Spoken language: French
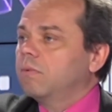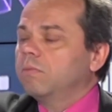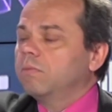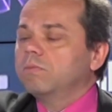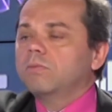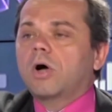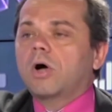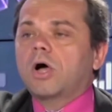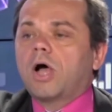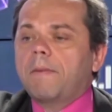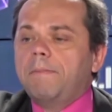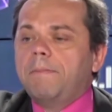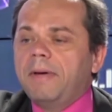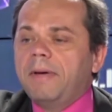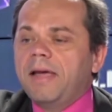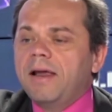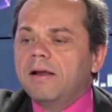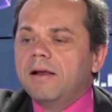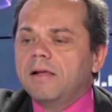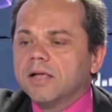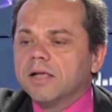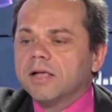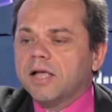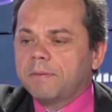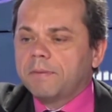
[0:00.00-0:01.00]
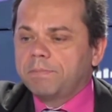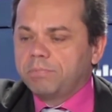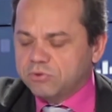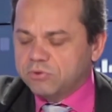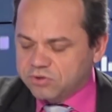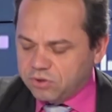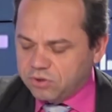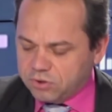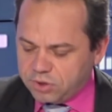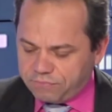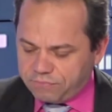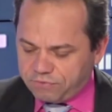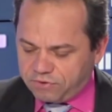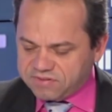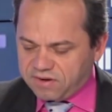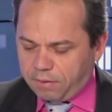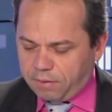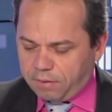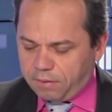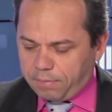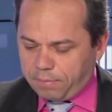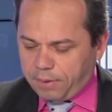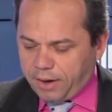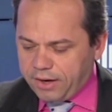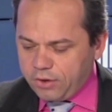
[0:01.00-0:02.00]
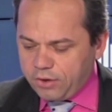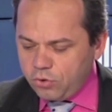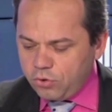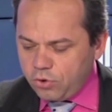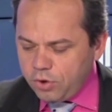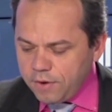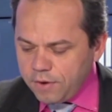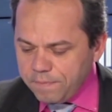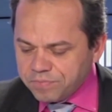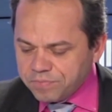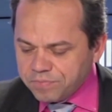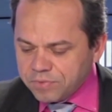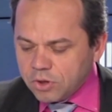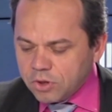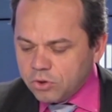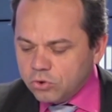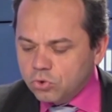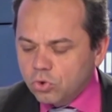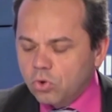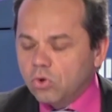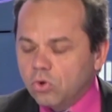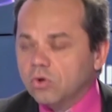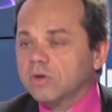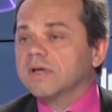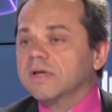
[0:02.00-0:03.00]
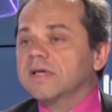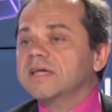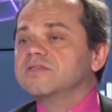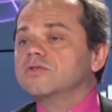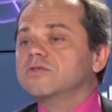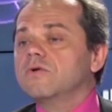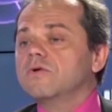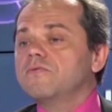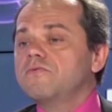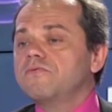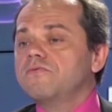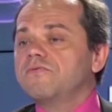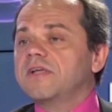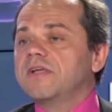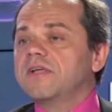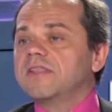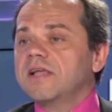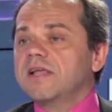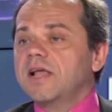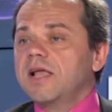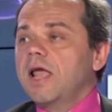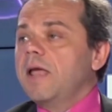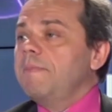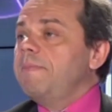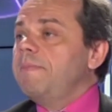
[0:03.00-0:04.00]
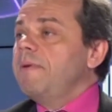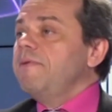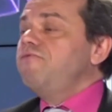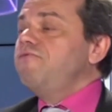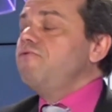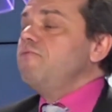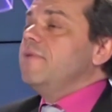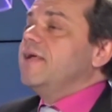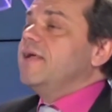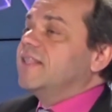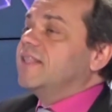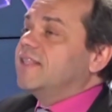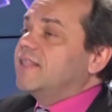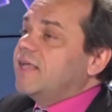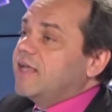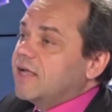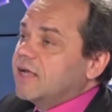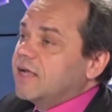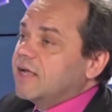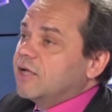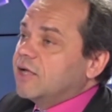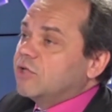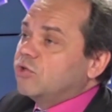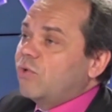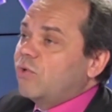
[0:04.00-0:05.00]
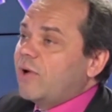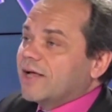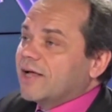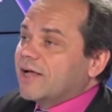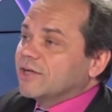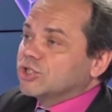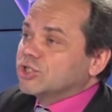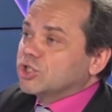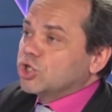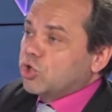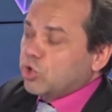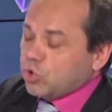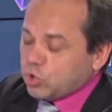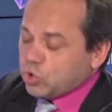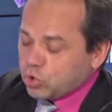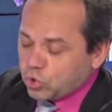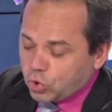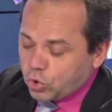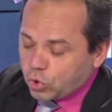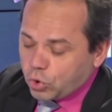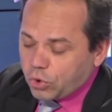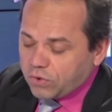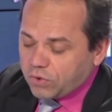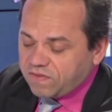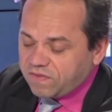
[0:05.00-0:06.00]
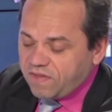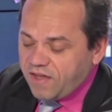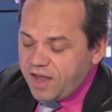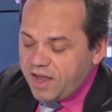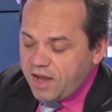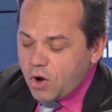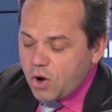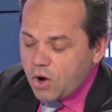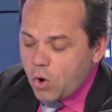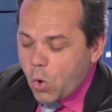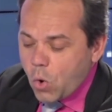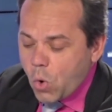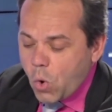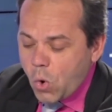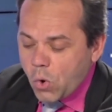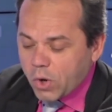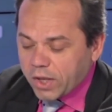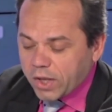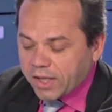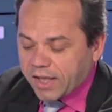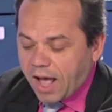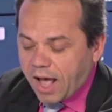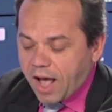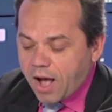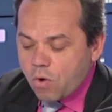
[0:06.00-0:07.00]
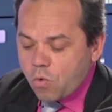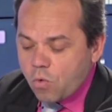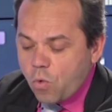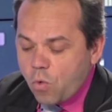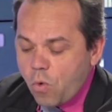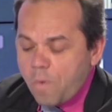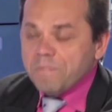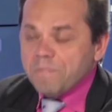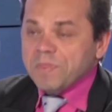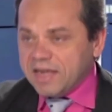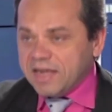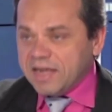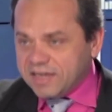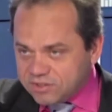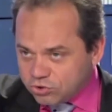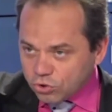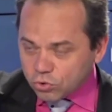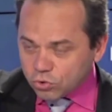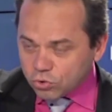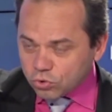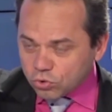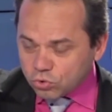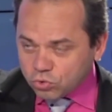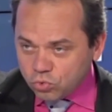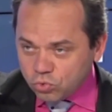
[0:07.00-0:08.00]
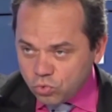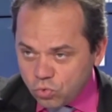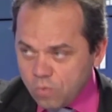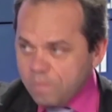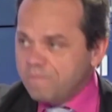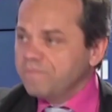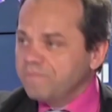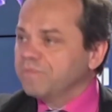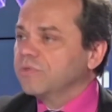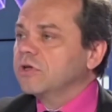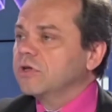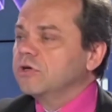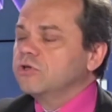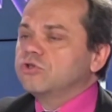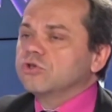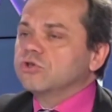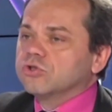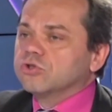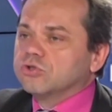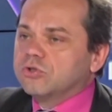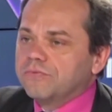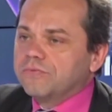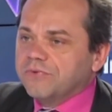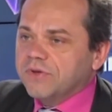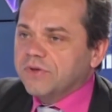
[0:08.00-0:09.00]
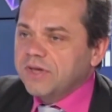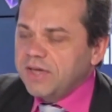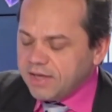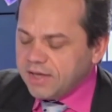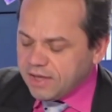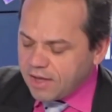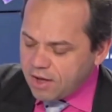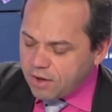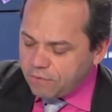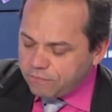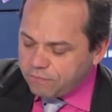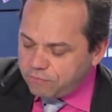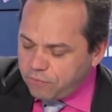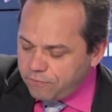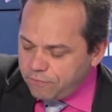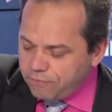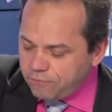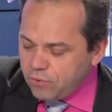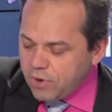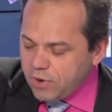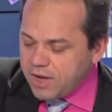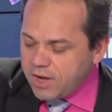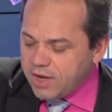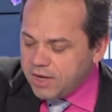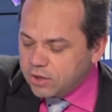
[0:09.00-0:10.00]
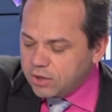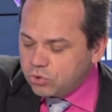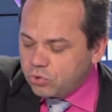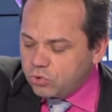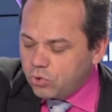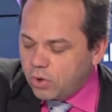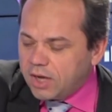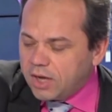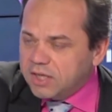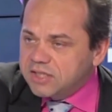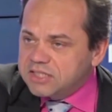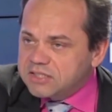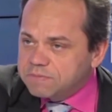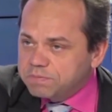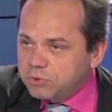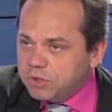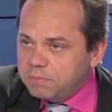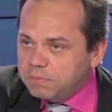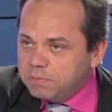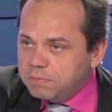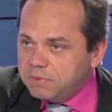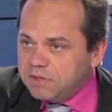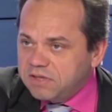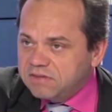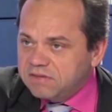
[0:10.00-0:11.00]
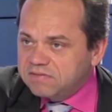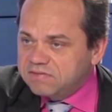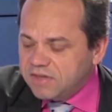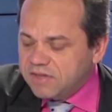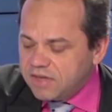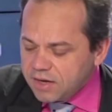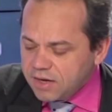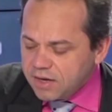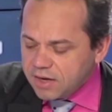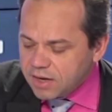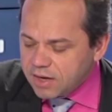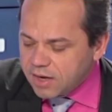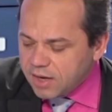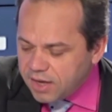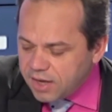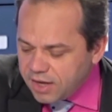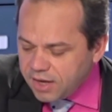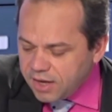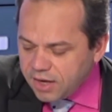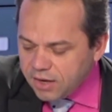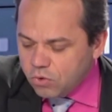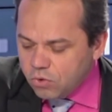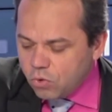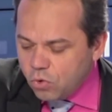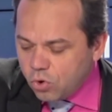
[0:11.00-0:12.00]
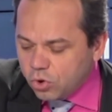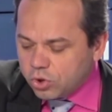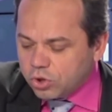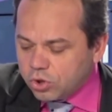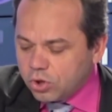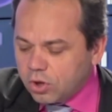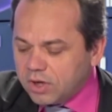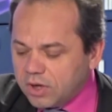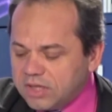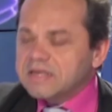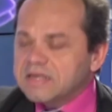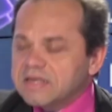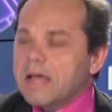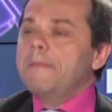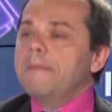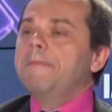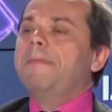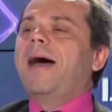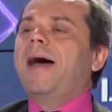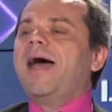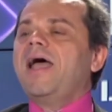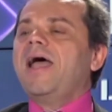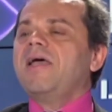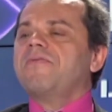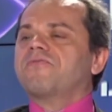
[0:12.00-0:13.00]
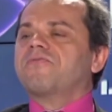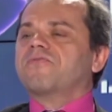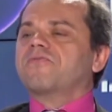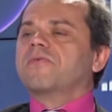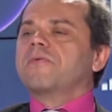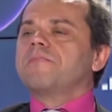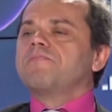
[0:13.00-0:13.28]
rappel, 4% des Français en prennent une. Donc, qu'est-ce que vous faites Eh bien, vous mettez de l'argent de côté au cas où. Et surtout, sur ce fric, vous voulez de la disponibilité et aucun risque. Bref,